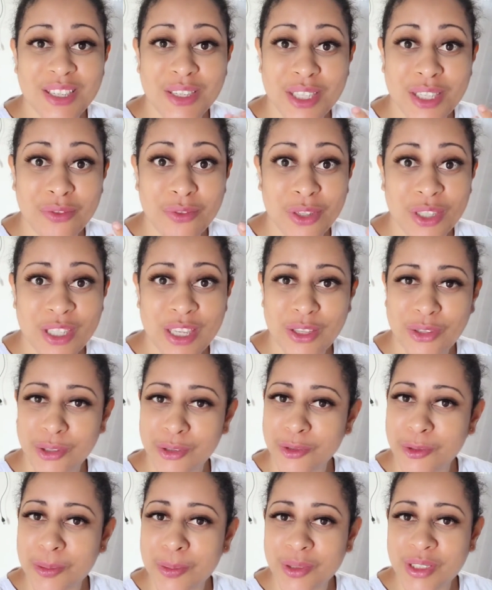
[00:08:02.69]
E se você é
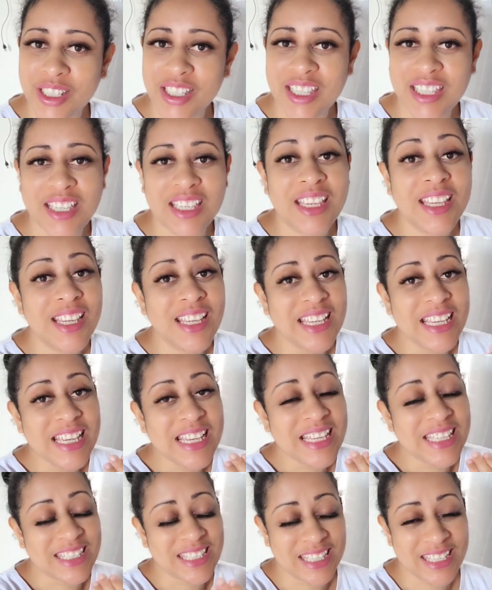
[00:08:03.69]
novo por aqui,
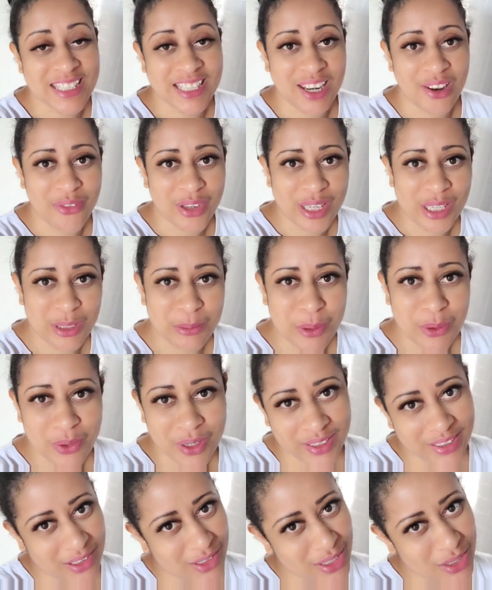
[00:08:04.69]
se inscreve aqui no meu
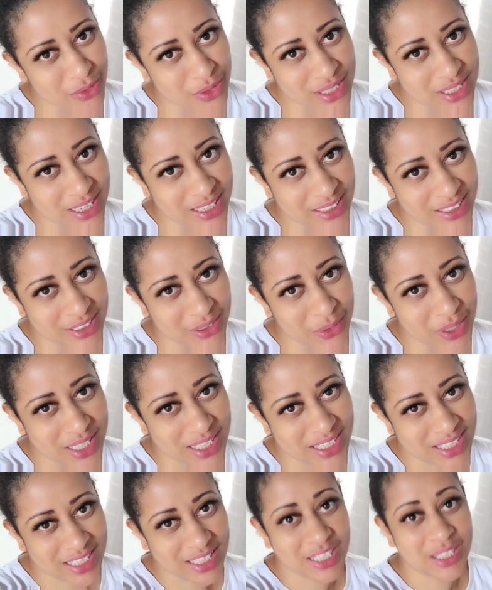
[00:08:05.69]
canal se você ainda não é
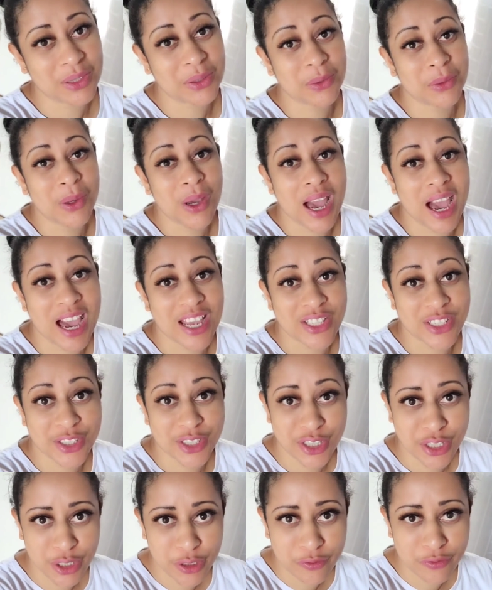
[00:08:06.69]
inscrito.
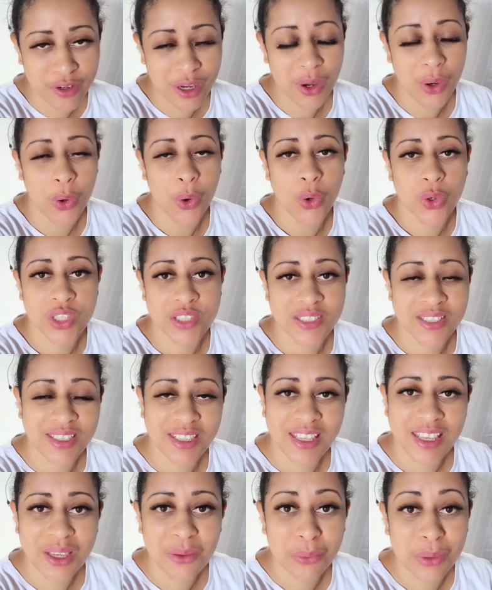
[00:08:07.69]
Ativa o
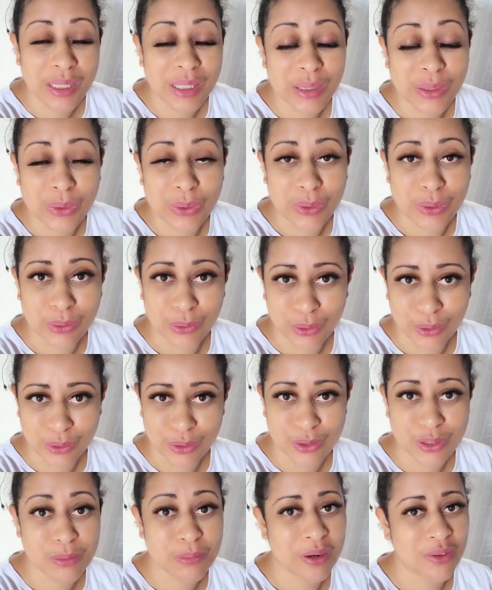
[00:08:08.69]
sininho em
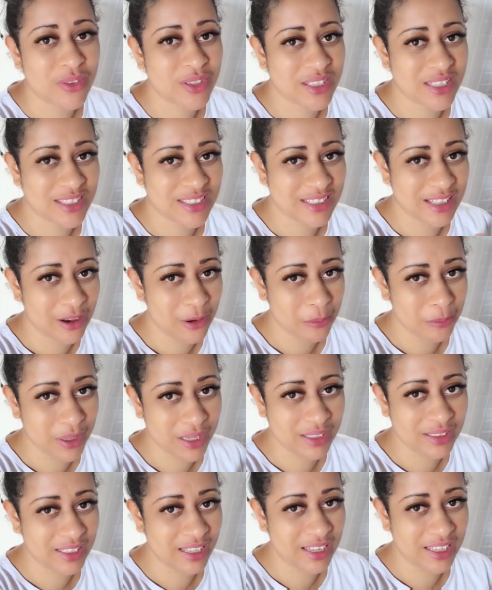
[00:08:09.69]
todos para vocês não
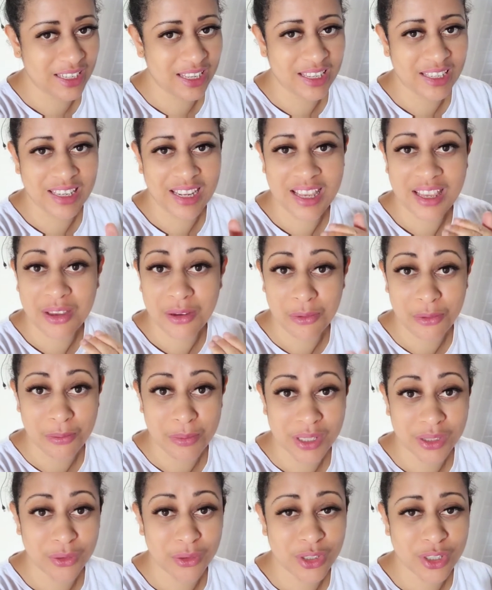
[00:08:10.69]
perderem
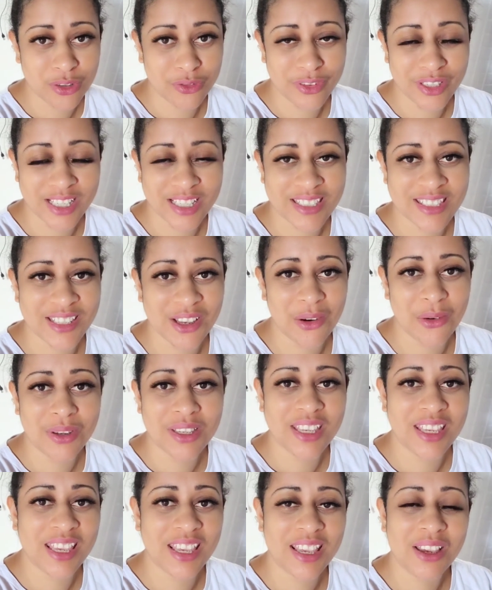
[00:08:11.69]
nenhuma notificação
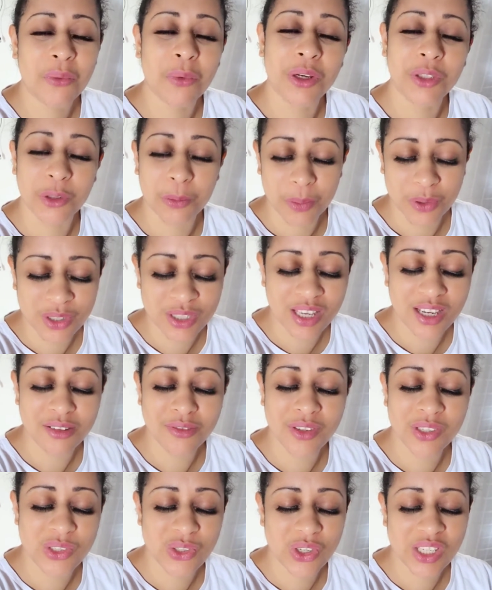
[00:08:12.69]
que quando eu postar
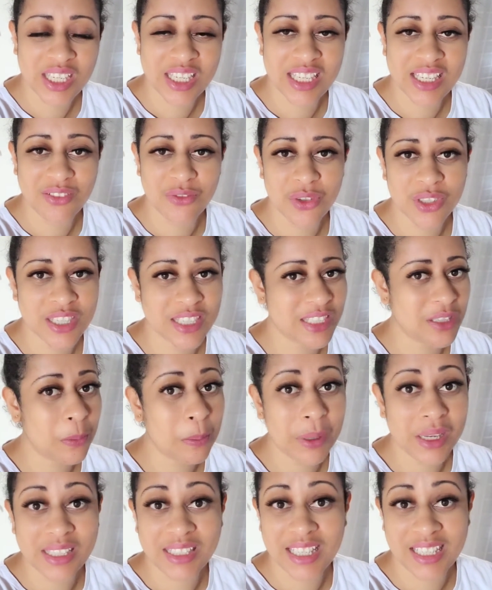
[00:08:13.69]
vídeo aqui, vocês não
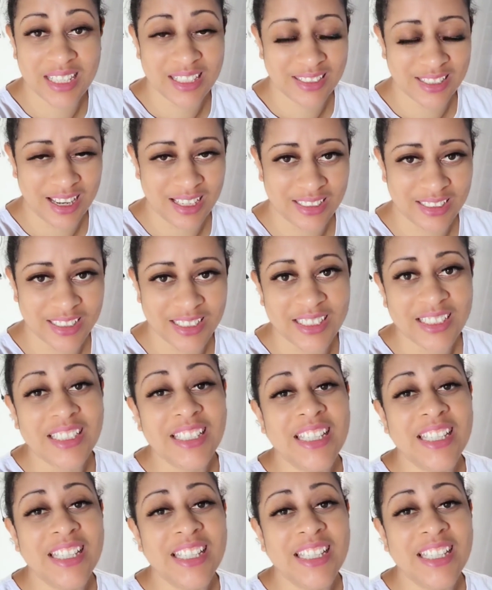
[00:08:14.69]
perderem nada.